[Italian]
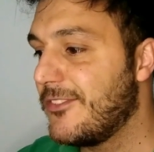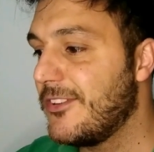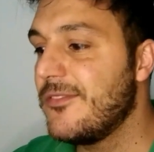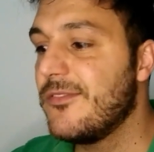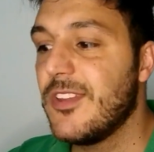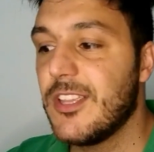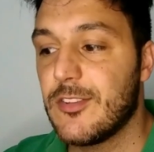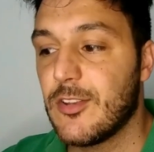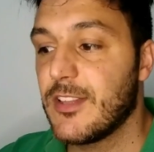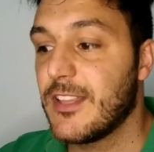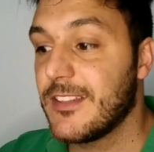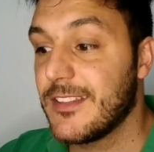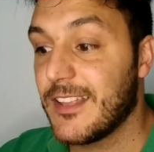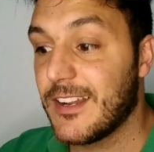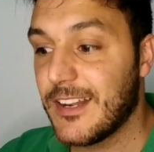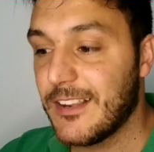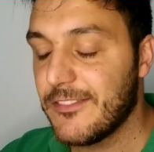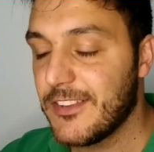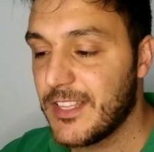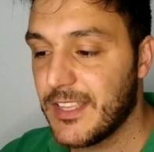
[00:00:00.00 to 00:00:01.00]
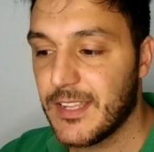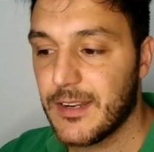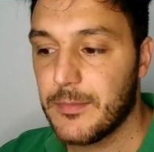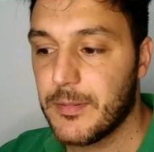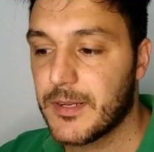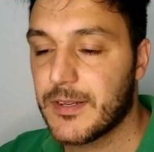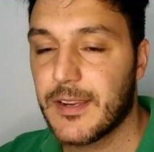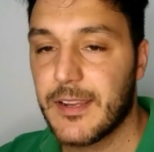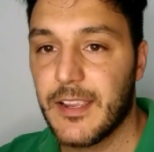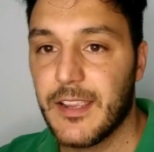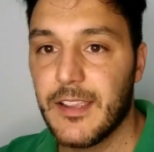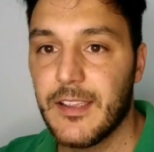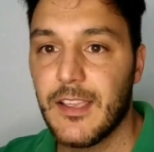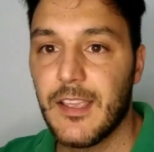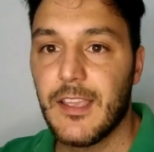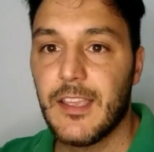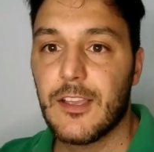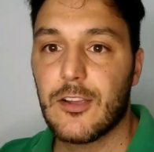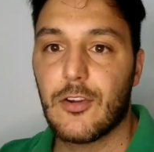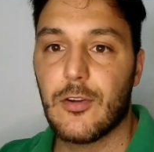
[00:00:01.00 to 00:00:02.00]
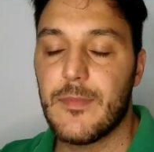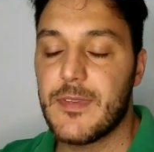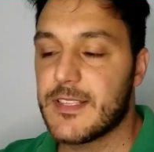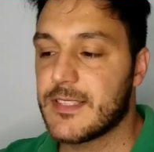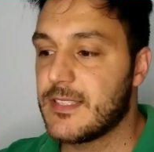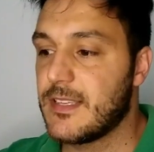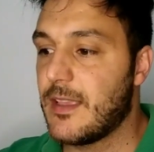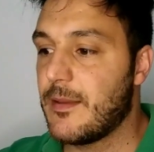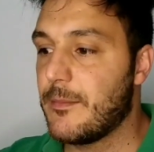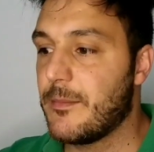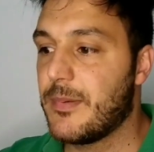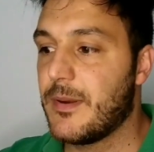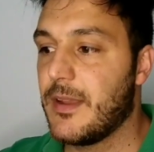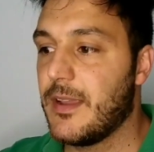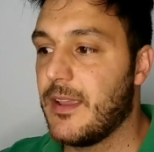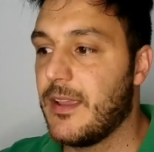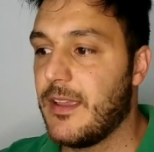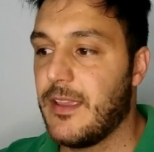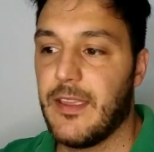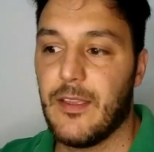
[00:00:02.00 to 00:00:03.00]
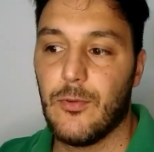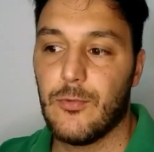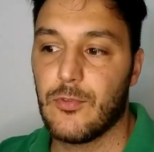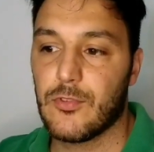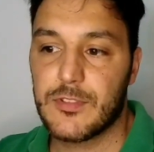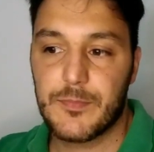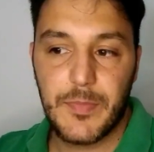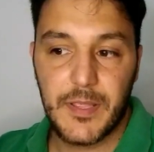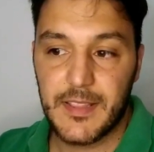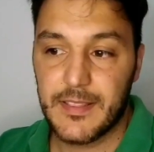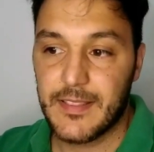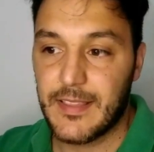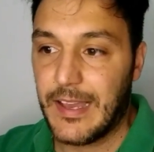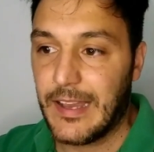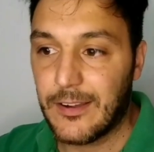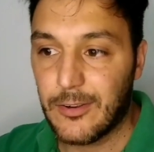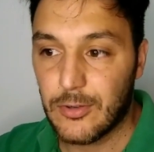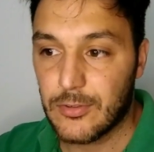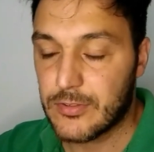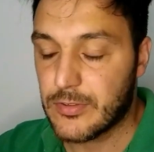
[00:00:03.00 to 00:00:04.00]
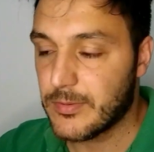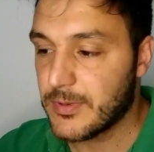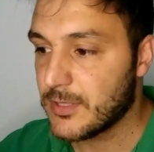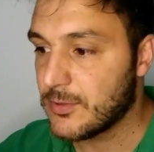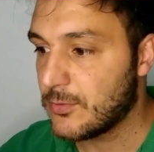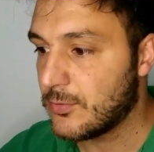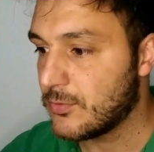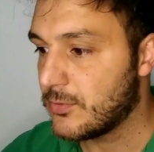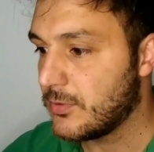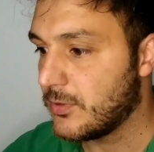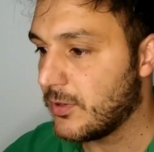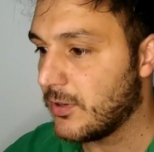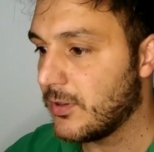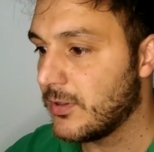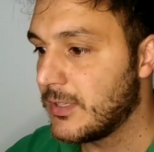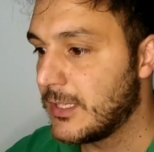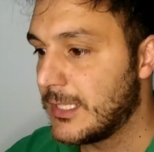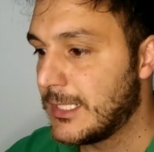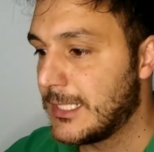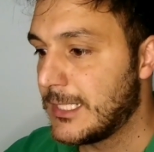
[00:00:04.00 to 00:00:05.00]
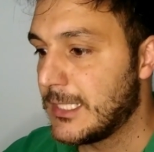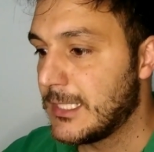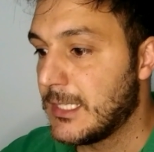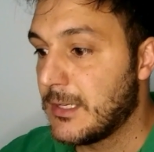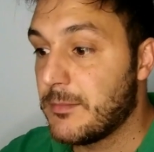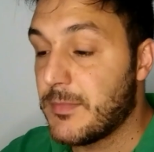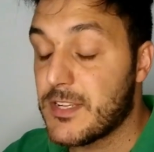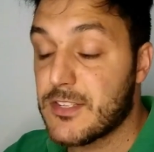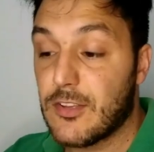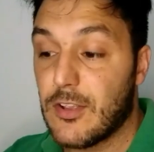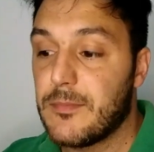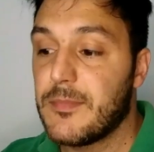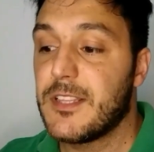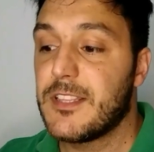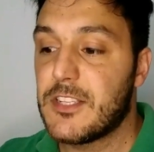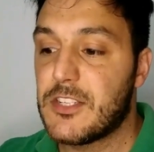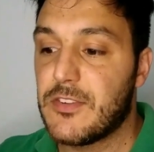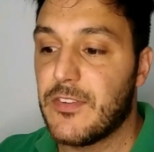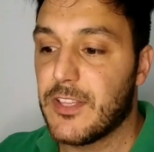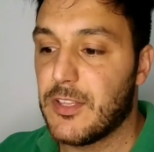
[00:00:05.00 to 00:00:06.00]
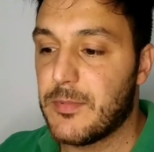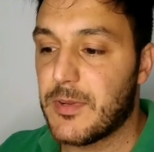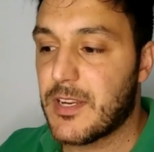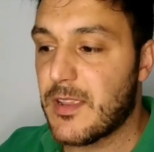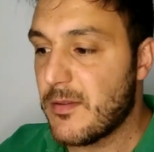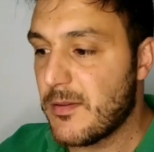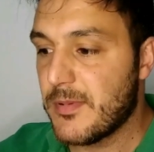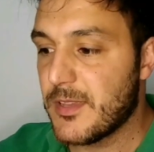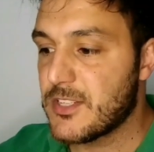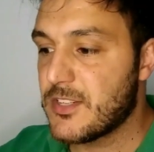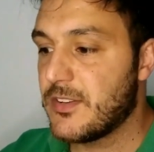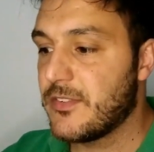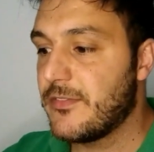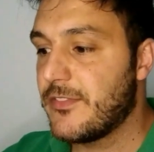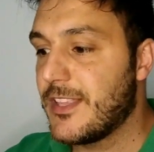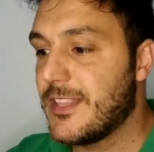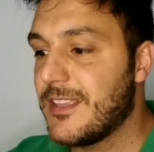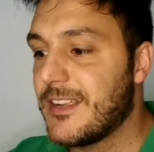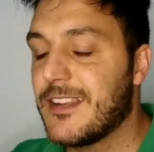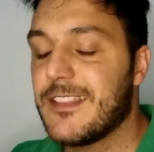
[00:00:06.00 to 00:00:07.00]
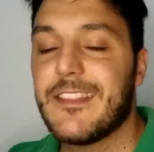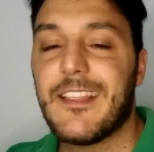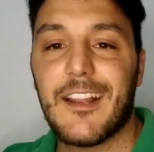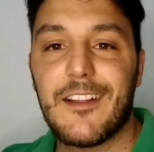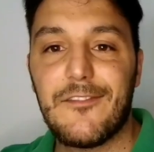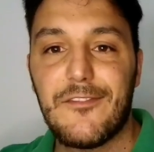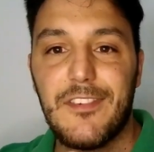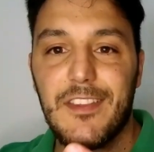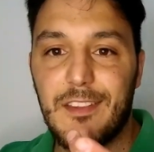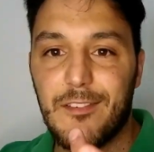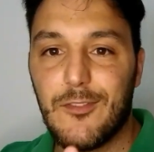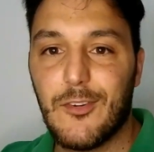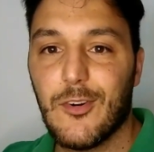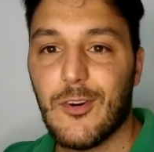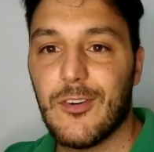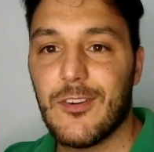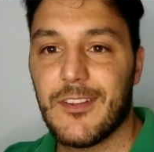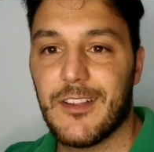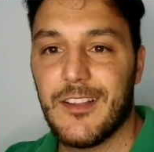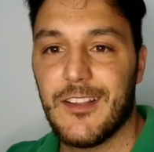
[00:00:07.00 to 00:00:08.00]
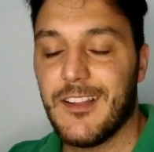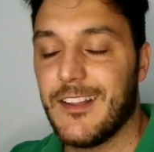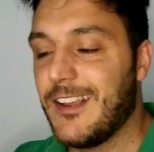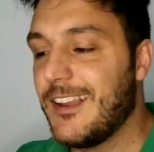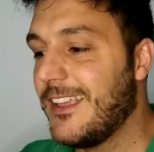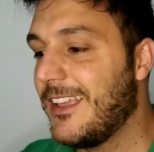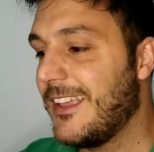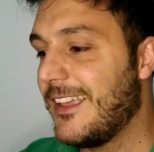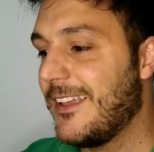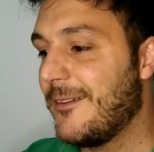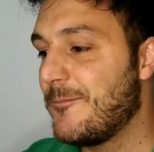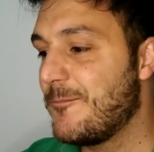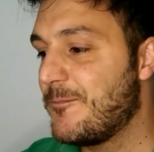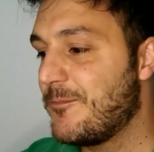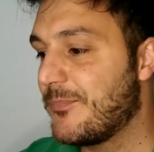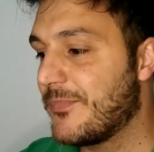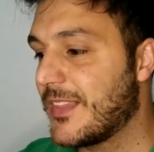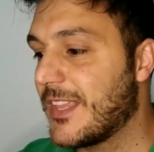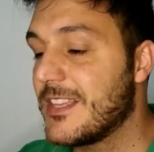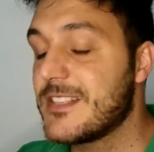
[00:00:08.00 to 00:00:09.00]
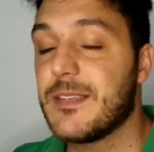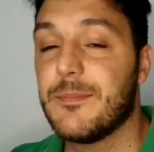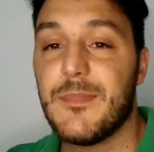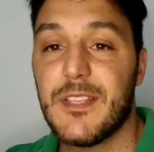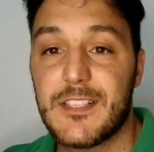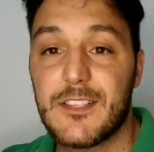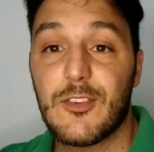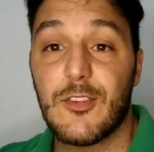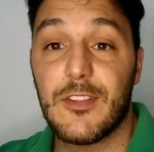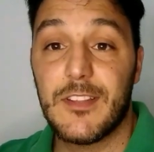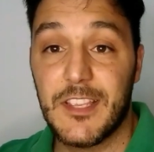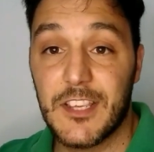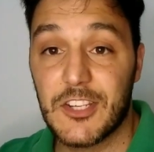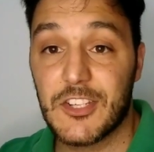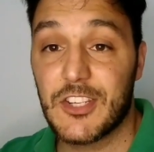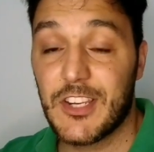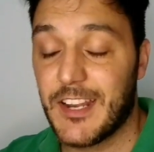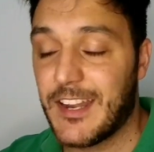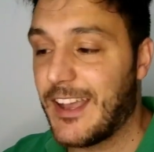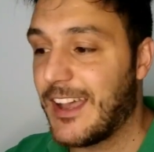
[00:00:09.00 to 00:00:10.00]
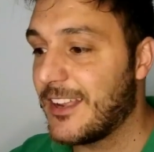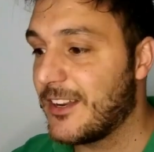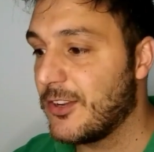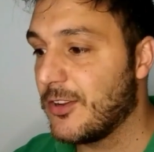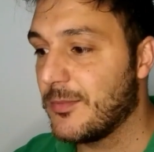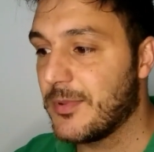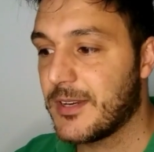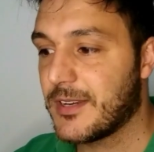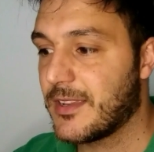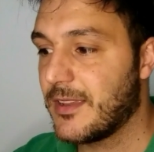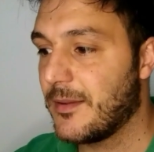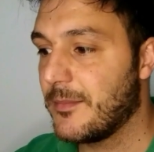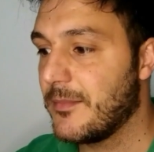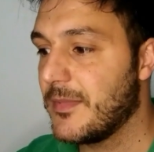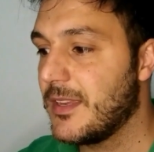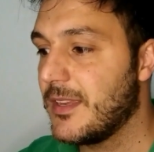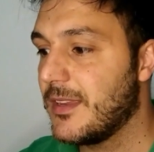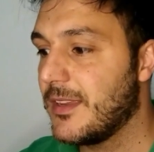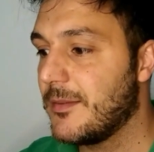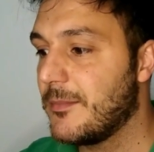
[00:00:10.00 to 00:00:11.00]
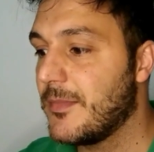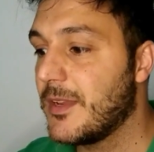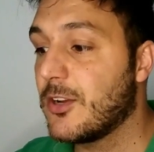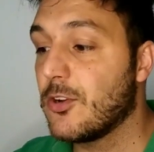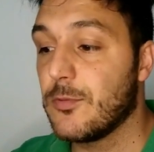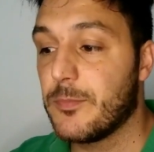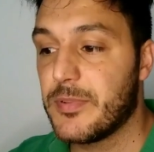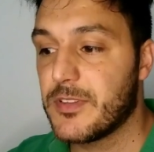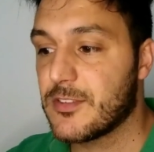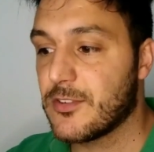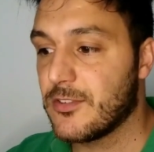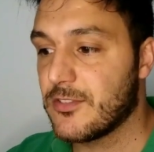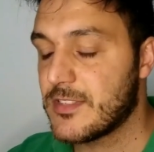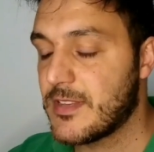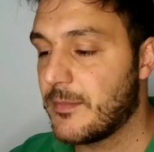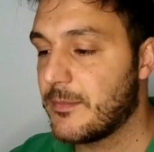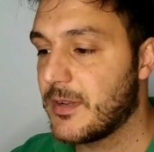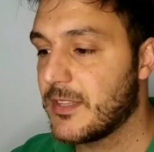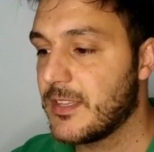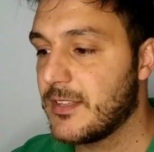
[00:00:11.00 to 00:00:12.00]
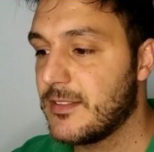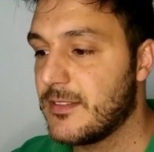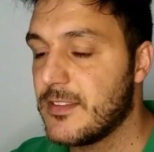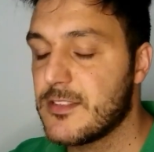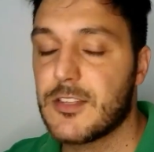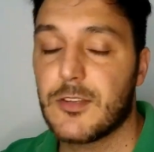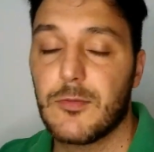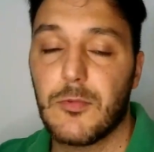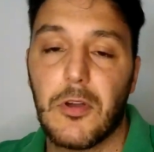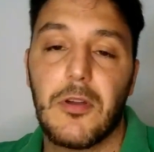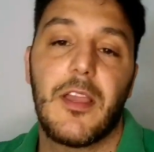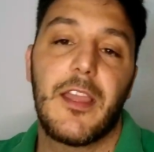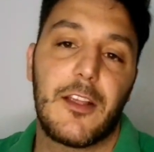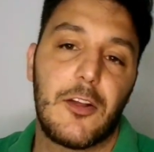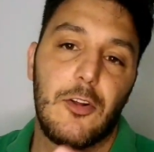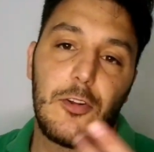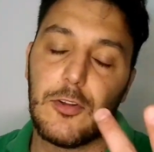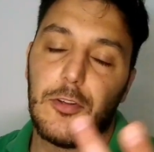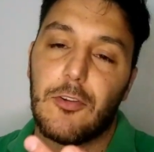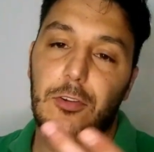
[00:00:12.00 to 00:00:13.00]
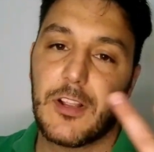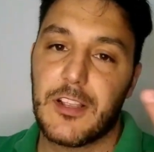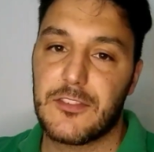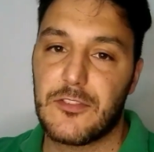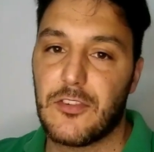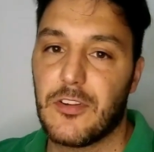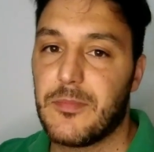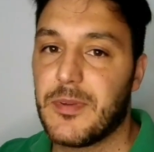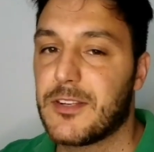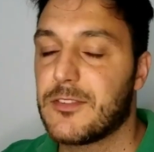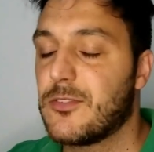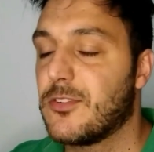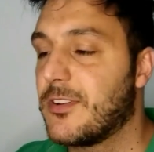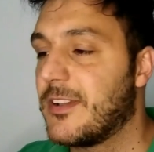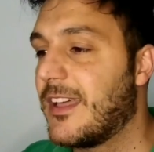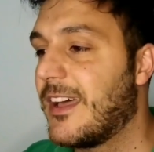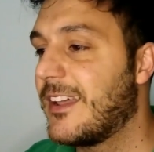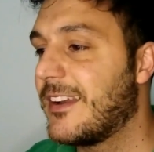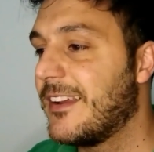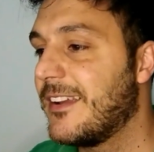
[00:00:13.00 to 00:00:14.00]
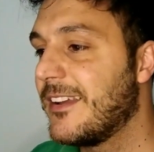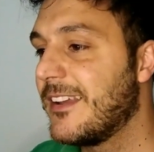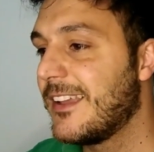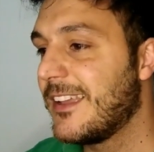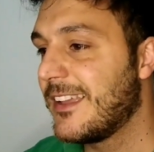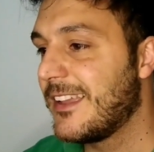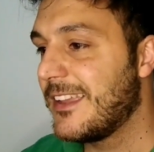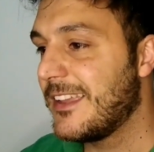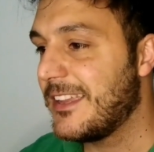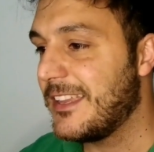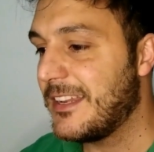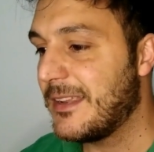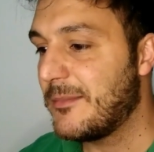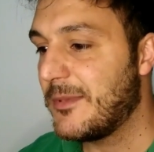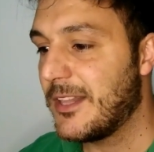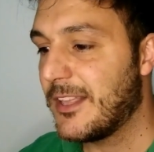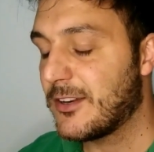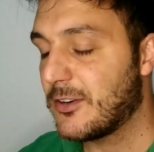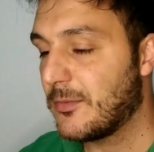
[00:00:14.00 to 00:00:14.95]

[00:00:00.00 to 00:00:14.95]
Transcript: vi invito ad andarli a vedere perché come sempre è uno spettacolo, soprattutto personalmente ci vado perché mi piace vedere dal vivo eh, le mm, esibizioni di scenario perché mi, mi, colpiscono sempre tantissimo e colgo l'occasione per tornare in Emilia